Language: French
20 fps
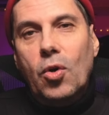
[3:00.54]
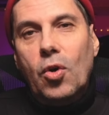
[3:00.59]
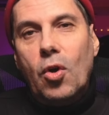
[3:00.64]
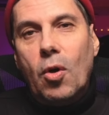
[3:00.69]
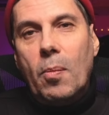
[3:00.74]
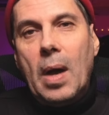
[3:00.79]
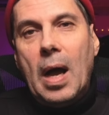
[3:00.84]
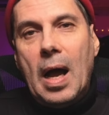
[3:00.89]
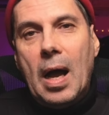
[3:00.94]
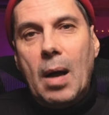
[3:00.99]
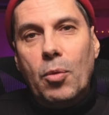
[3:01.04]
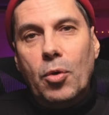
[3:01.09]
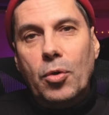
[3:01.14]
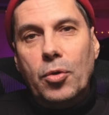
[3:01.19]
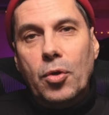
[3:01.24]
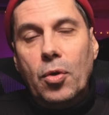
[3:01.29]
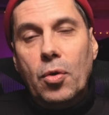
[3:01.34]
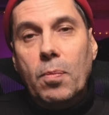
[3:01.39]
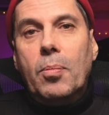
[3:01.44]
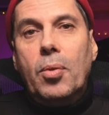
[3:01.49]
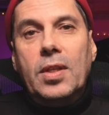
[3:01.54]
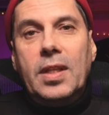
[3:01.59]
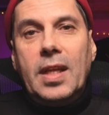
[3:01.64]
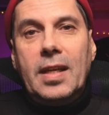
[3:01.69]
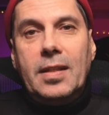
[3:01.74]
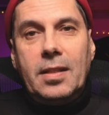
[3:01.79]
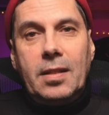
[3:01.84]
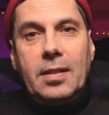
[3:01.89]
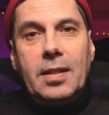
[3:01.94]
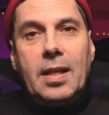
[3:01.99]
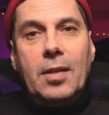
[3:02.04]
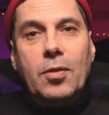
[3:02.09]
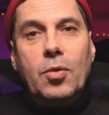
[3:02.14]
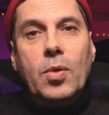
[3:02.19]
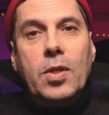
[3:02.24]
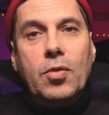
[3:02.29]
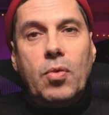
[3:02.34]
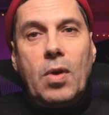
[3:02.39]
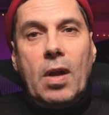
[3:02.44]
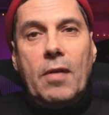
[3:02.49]
comme harmonieux, peut être traduit
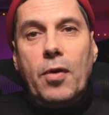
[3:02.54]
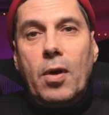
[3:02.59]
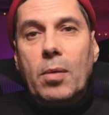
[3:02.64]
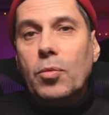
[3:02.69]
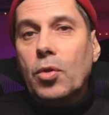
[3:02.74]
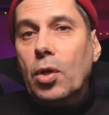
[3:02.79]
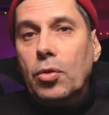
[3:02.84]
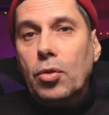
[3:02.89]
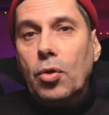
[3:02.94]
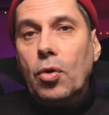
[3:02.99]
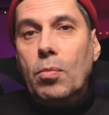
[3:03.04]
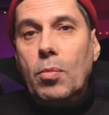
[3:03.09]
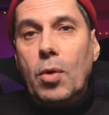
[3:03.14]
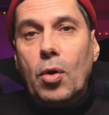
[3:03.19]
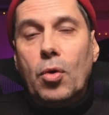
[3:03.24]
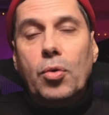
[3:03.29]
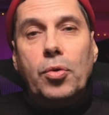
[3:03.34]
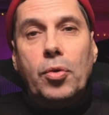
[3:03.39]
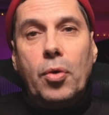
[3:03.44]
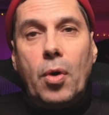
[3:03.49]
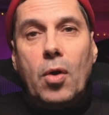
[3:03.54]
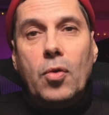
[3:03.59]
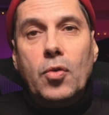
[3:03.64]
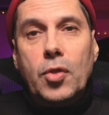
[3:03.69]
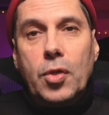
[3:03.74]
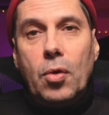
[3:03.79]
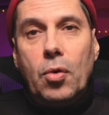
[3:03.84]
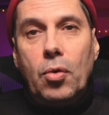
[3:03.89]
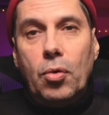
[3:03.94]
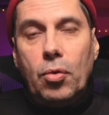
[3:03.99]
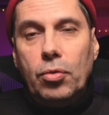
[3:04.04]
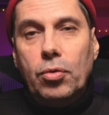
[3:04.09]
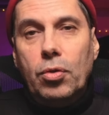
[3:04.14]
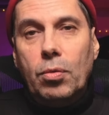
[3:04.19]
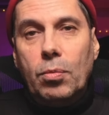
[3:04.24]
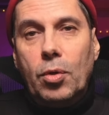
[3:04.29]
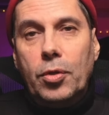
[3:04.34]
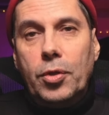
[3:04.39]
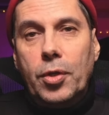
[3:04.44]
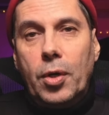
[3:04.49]
sous la forme d'un nombre, en l'occurrence le
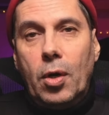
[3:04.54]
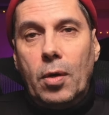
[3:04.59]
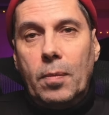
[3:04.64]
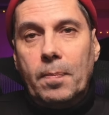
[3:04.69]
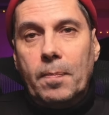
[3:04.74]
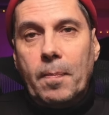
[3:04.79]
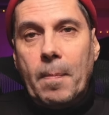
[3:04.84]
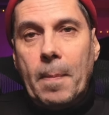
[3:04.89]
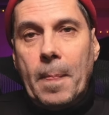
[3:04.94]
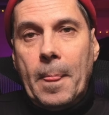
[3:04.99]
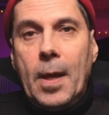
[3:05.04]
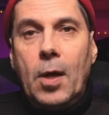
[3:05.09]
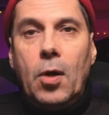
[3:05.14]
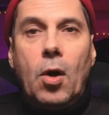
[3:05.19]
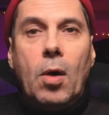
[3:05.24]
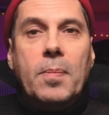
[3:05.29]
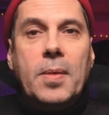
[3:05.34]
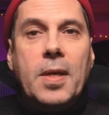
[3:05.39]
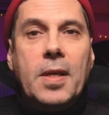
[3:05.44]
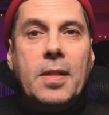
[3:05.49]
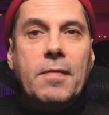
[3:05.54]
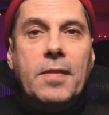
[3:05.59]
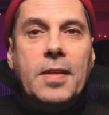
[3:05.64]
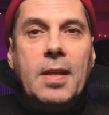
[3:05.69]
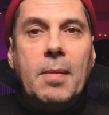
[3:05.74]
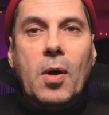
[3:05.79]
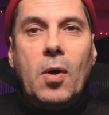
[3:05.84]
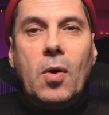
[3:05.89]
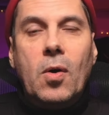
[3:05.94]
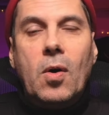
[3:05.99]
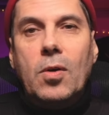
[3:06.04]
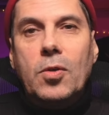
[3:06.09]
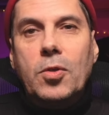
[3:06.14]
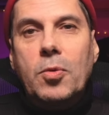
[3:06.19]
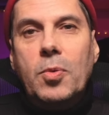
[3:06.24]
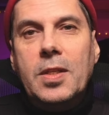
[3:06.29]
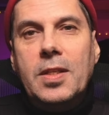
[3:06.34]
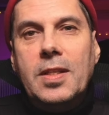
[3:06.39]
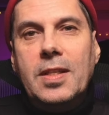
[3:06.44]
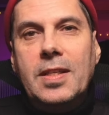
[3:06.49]
nombre d'or. Alors bien évidemment,
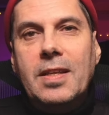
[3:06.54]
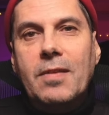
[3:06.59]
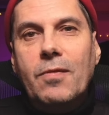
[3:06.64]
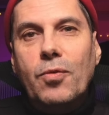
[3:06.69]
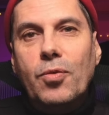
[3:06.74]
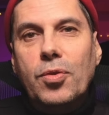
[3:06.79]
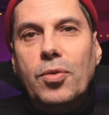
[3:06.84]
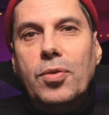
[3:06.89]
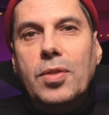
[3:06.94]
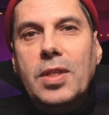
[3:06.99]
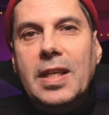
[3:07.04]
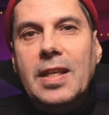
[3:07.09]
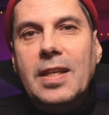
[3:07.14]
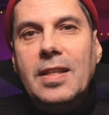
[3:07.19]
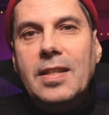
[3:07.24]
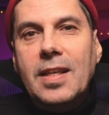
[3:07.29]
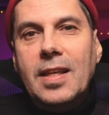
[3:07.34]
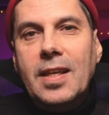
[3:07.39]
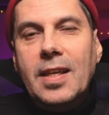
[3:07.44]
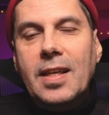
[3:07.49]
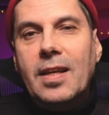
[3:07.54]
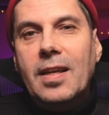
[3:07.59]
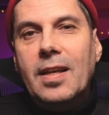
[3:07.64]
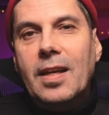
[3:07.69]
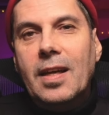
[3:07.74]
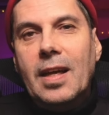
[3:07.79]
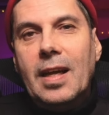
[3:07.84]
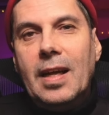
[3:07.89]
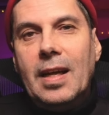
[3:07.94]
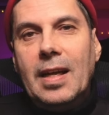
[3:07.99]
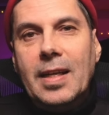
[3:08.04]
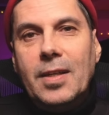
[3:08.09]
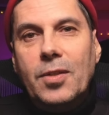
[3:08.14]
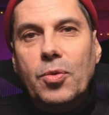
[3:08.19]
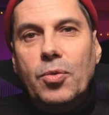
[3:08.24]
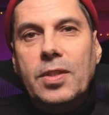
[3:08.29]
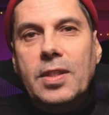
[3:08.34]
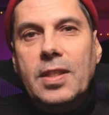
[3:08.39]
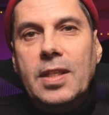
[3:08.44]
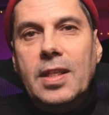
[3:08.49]
ensuite, si vous utilisez les
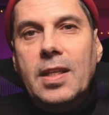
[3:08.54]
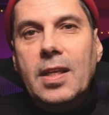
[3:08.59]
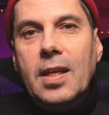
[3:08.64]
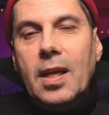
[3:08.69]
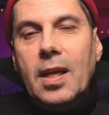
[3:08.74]
outils